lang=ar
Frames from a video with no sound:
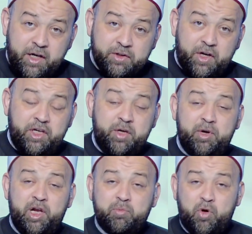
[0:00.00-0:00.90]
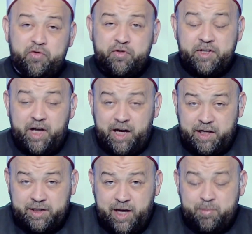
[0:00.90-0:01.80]
طيب المفرد
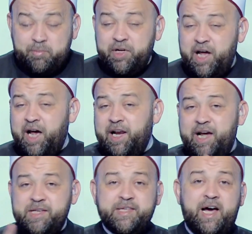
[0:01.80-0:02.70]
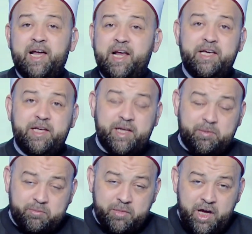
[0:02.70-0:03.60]
عليه دم لا ليس عليه
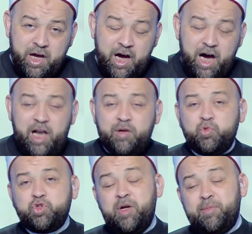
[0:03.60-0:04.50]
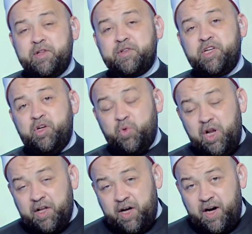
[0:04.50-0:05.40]
دم المتمتع
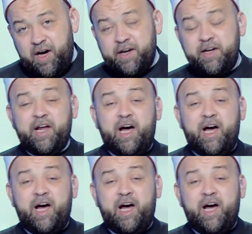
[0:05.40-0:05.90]
والقارن